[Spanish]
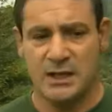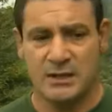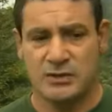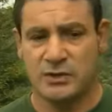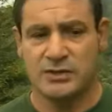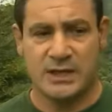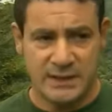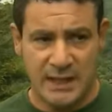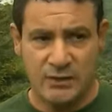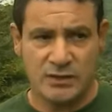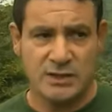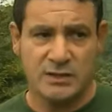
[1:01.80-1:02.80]
Son
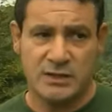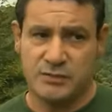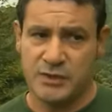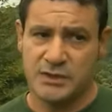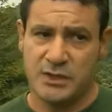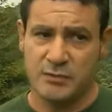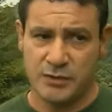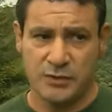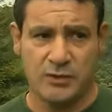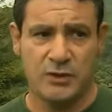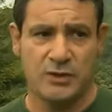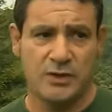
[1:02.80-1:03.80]
tratados después de un
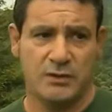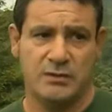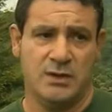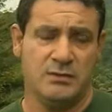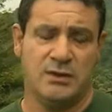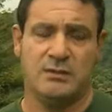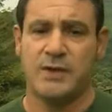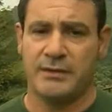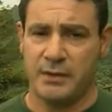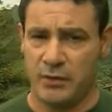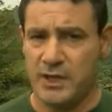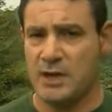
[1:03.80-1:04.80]
protocolo de una
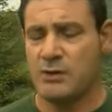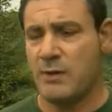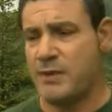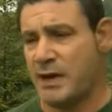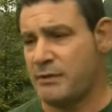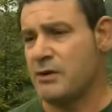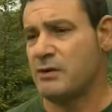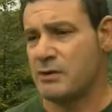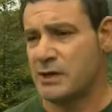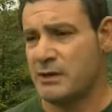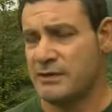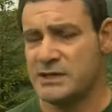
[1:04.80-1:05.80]
cirugía, una operación o lo
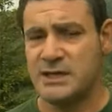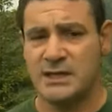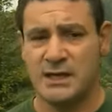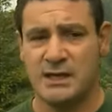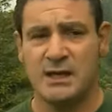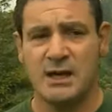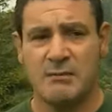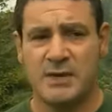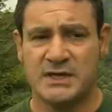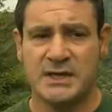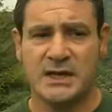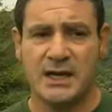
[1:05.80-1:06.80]
que necesiten,
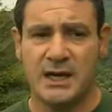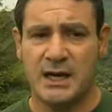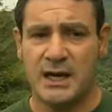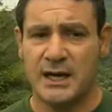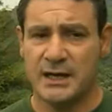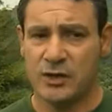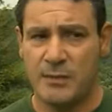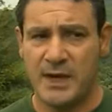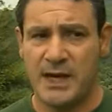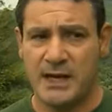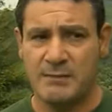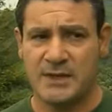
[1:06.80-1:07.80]
pasan a,
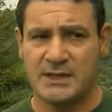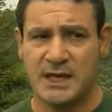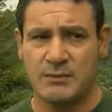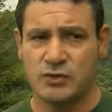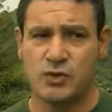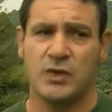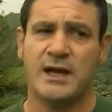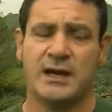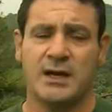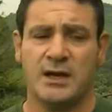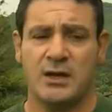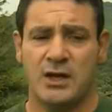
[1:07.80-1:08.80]
recuperar y pasan a muscular.
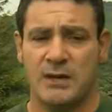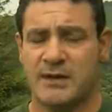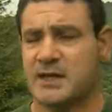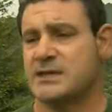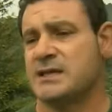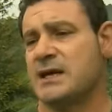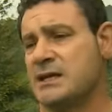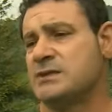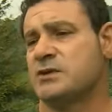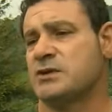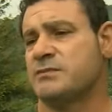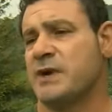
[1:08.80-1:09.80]
Y una vez que están
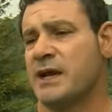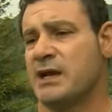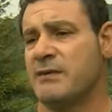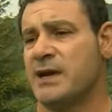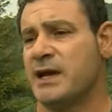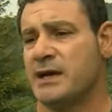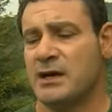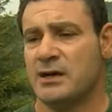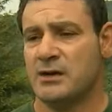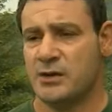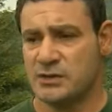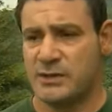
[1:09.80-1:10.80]
listos para liberar,
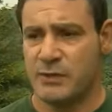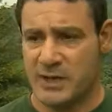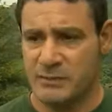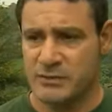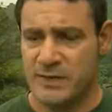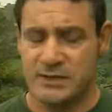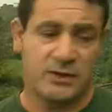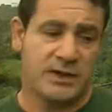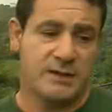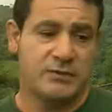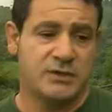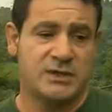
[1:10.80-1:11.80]
no nos demoramos más. Lo que
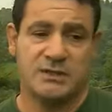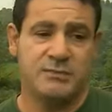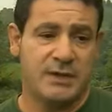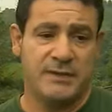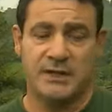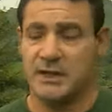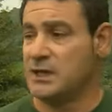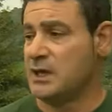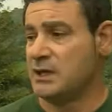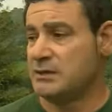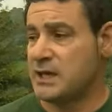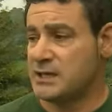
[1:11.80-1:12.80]
hacemos es simplemente
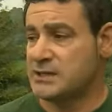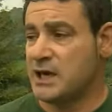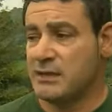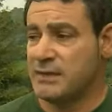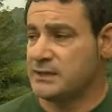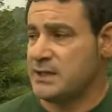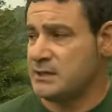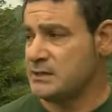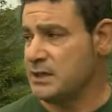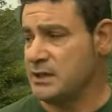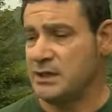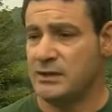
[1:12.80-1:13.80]
darles la libertad,
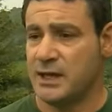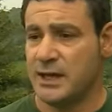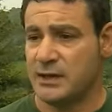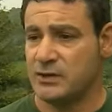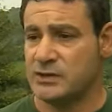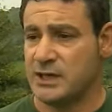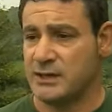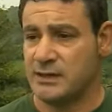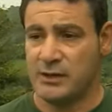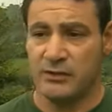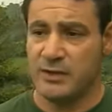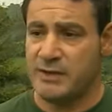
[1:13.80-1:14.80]
eh, dejarlos de
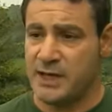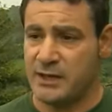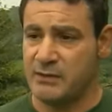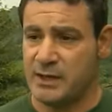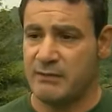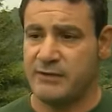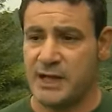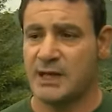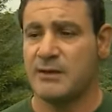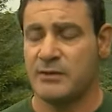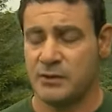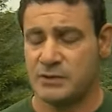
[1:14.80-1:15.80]
donde vienen, que al fin y al
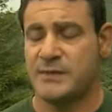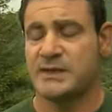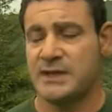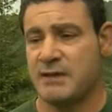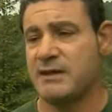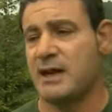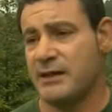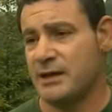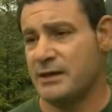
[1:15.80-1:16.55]
cabo no nos pertenece nada.